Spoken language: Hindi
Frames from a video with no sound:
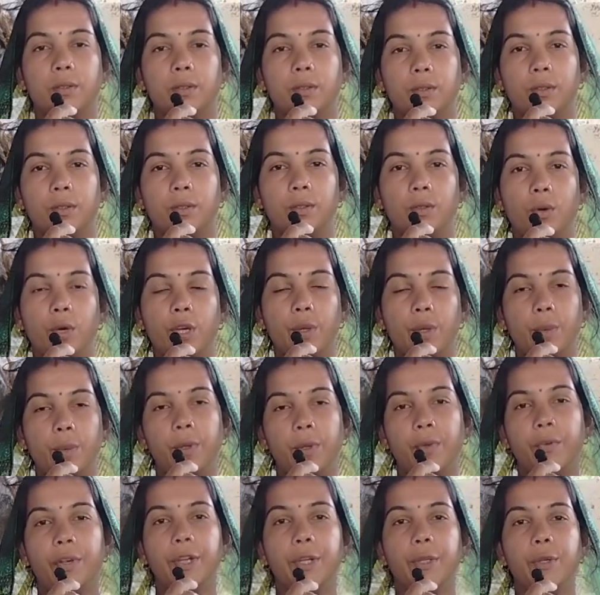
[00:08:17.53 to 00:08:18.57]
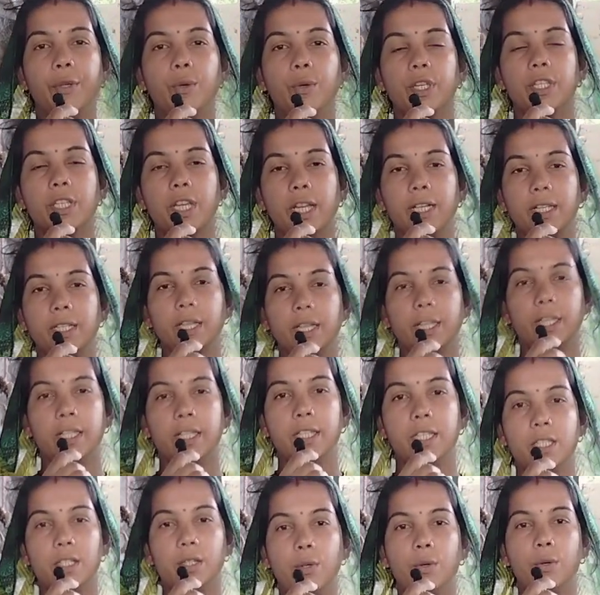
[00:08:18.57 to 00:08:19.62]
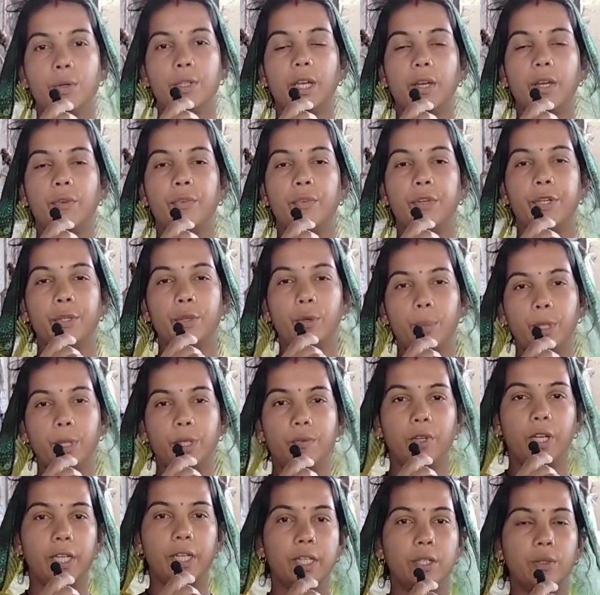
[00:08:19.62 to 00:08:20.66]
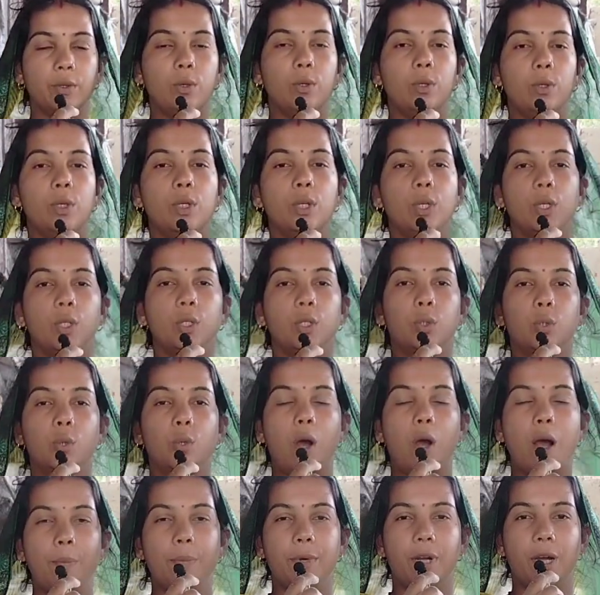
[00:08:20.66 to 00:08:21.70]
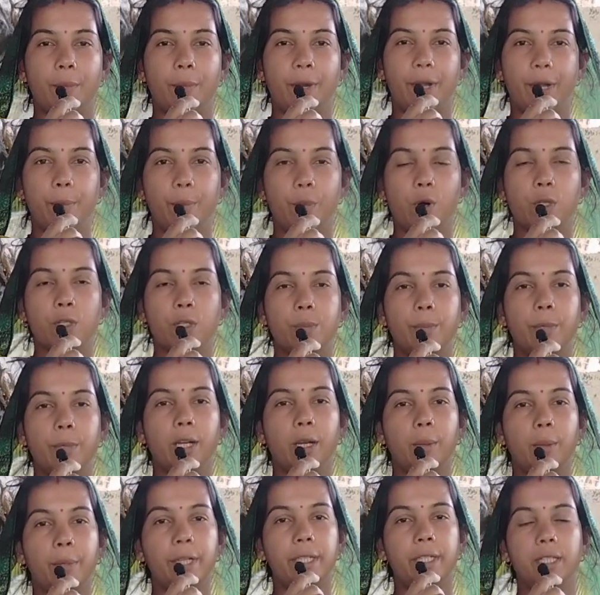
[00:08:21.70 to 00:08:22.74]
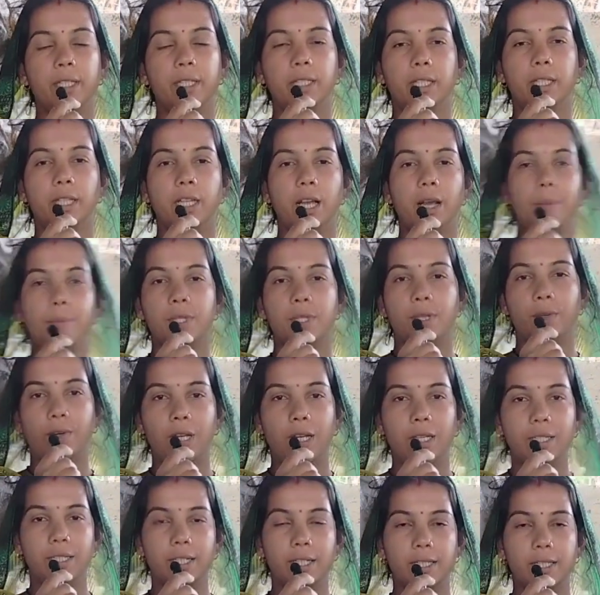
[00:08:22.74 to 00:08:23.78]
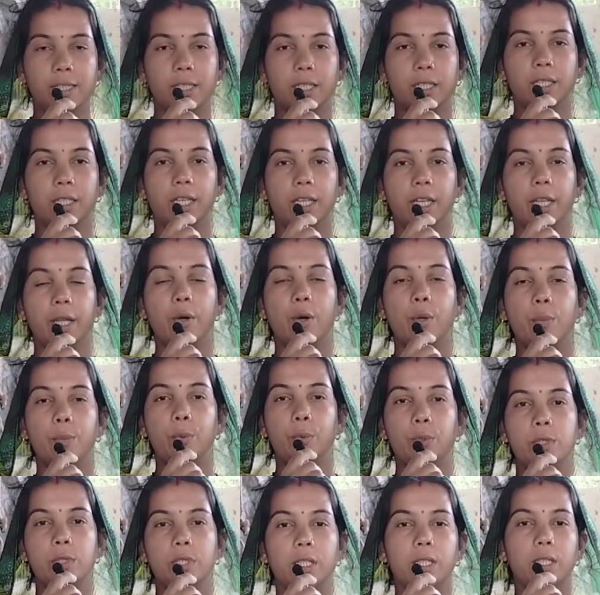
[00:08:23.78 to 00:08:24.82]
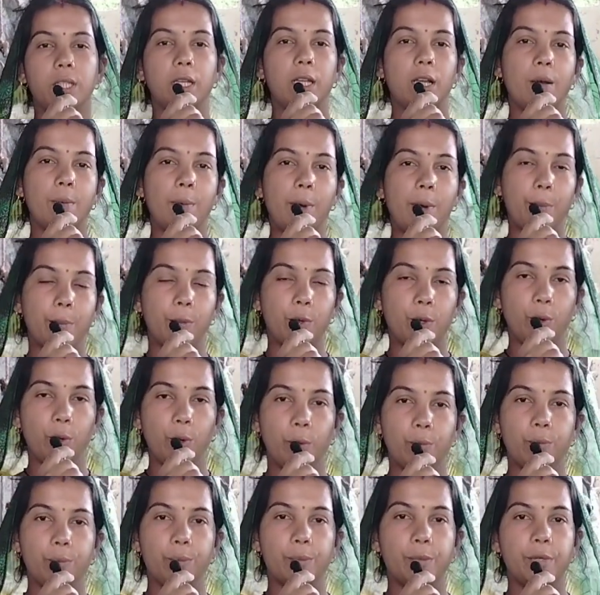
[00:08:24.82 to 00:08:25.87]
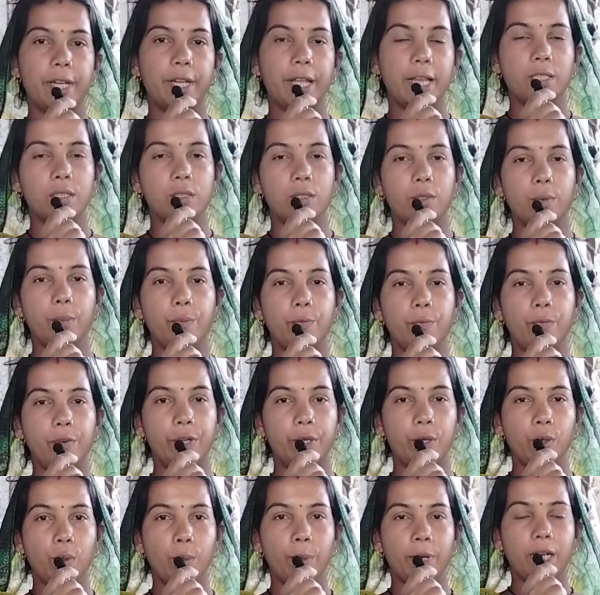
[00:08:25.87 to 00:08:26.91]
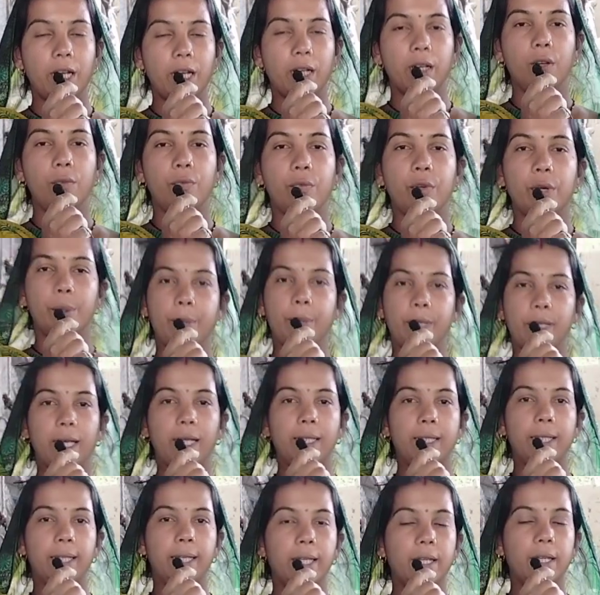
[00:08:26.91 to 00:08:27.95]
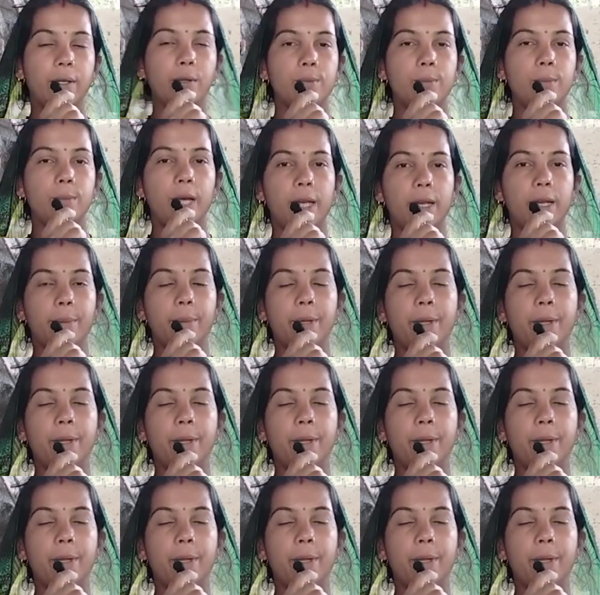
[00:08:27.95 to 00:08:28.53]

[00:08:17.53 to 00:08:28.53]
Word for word: कोई भी वीडियो की जानकारी चाहिए हो या वीडियो बनवानी हो तो आप कमेंट बॉक्स में कमेंट करके आप सवाल कर सकते हैं और पूछ सकते हैं हम आपको नेक्स्ट वीडियो बनाकर फिर बता देंगे उस बारे में